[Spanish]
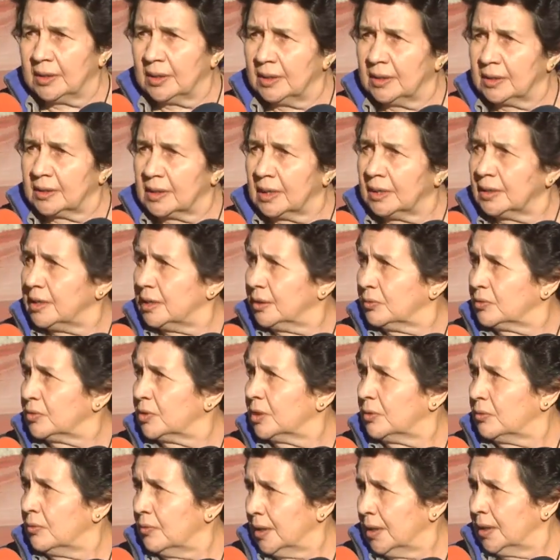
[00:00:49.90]
de
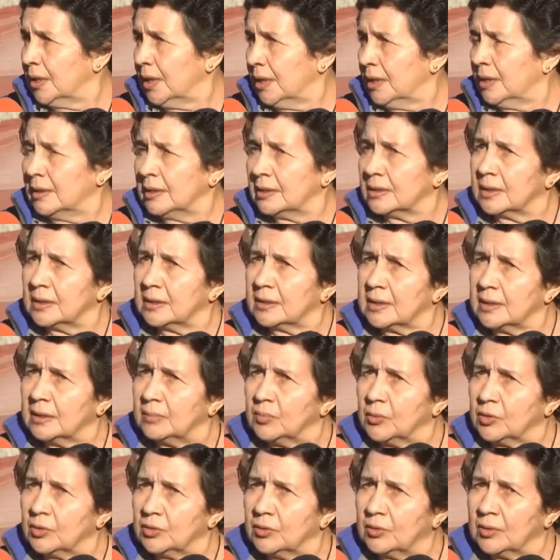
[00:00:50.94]
650, ese es el
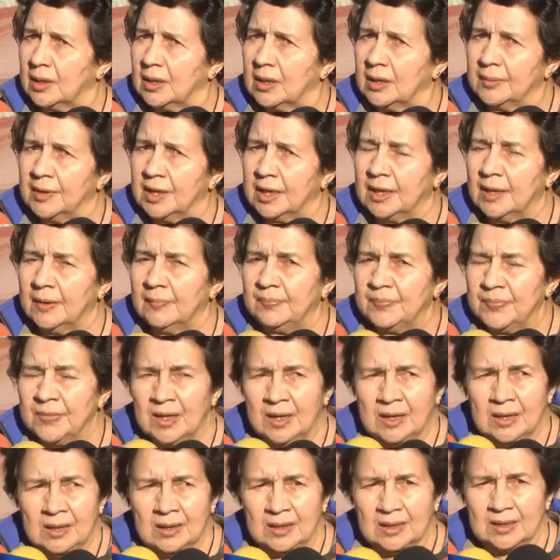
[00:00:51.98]
monto de la beca,
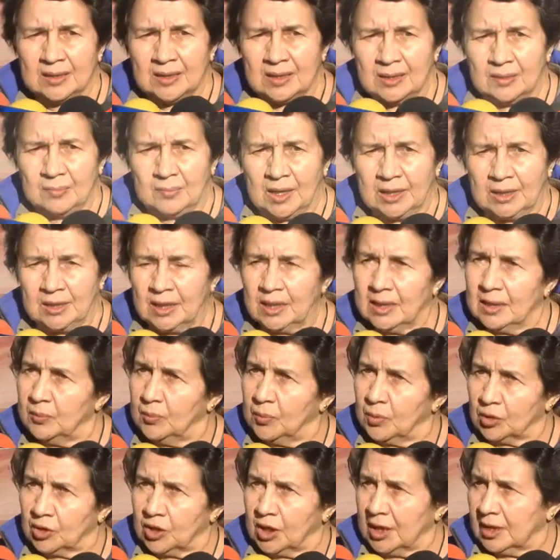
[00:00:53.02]
que se mantiene
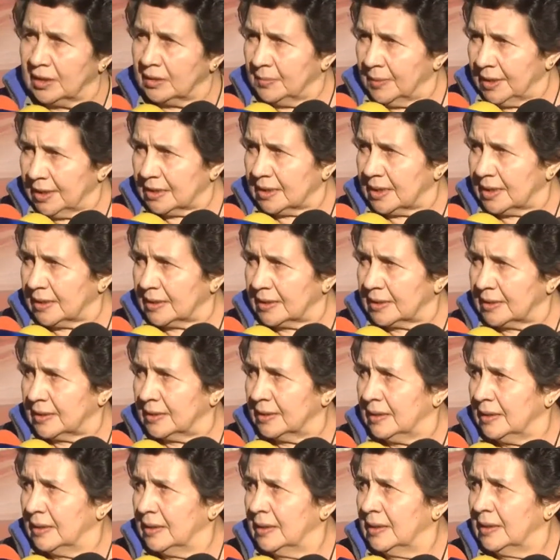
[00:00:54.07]
por 10 meses
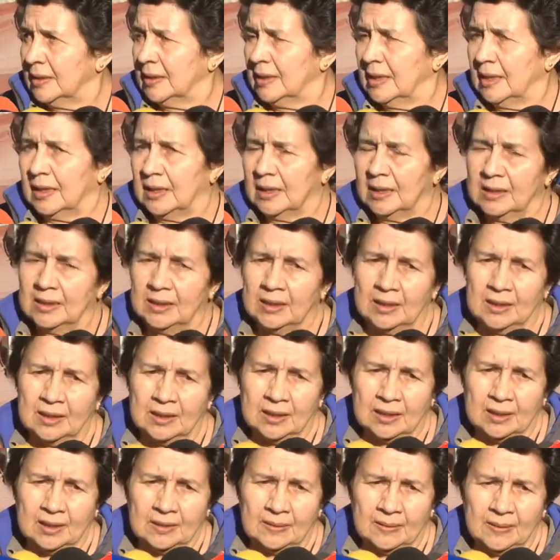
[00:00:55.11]

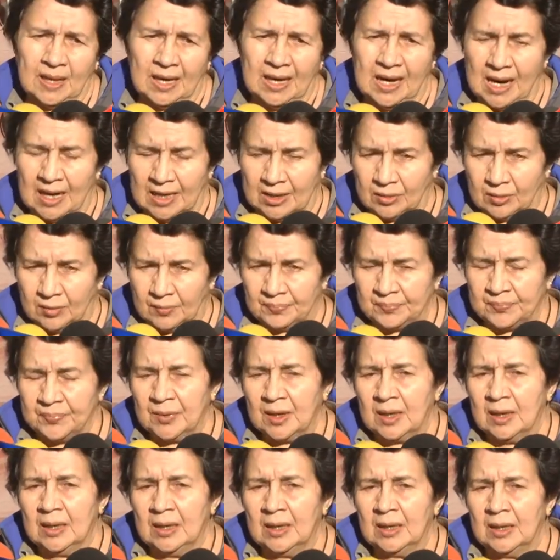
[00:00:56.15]
del, año.
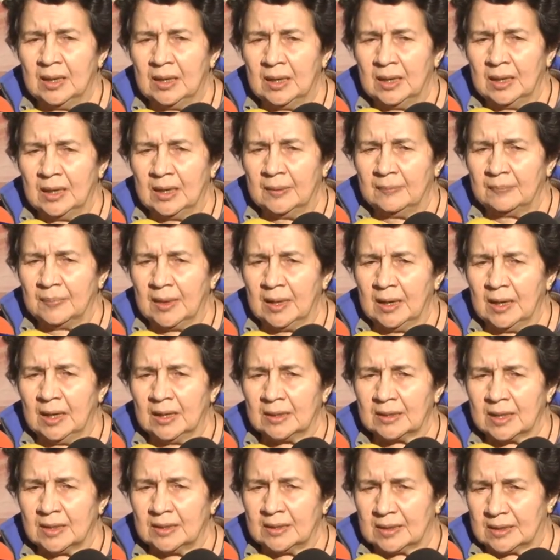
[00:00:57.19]

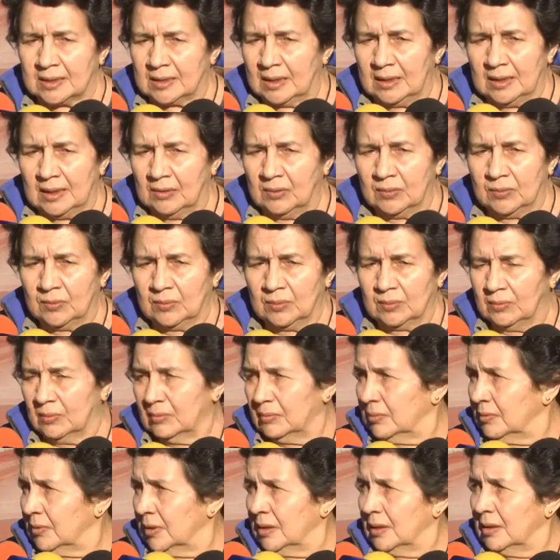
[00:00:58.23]
ese es lo,
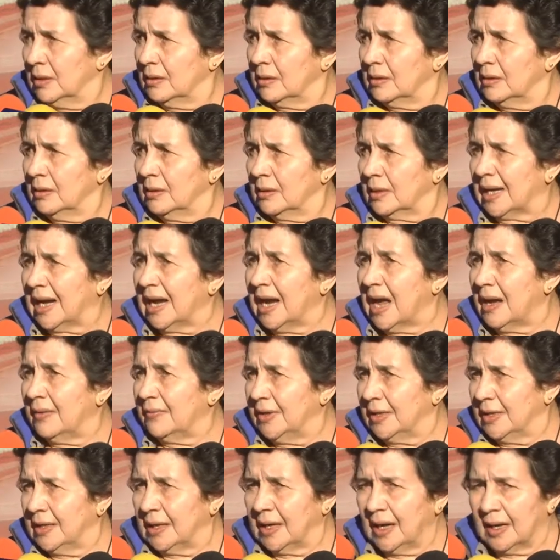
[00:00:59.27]
eh,
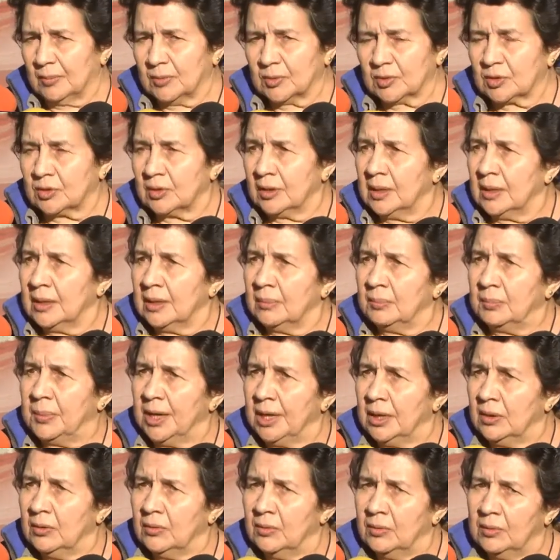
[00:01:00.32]
clave, digamos.
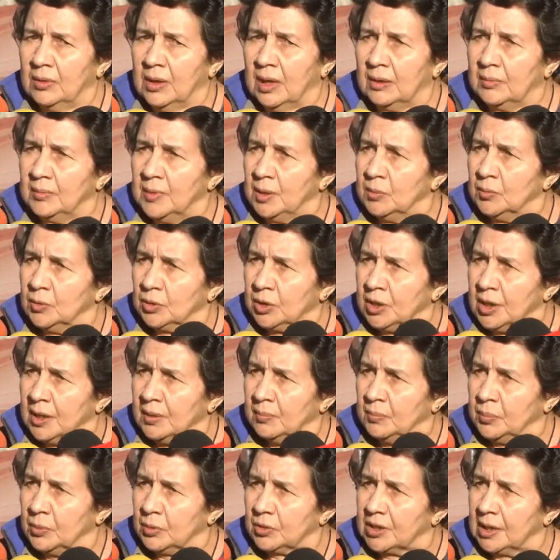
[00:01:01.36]
Pero al mismo
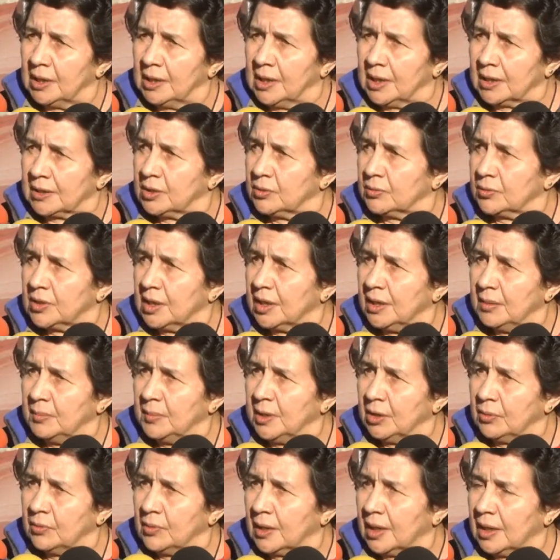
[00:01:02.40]
tiempo se le hace un
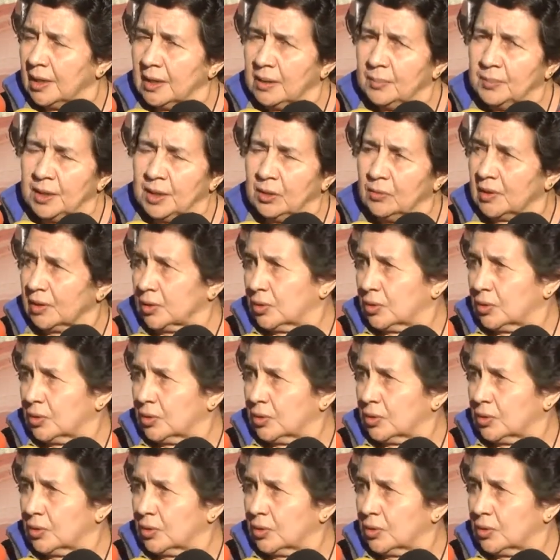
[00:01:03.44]
seguimiento académico a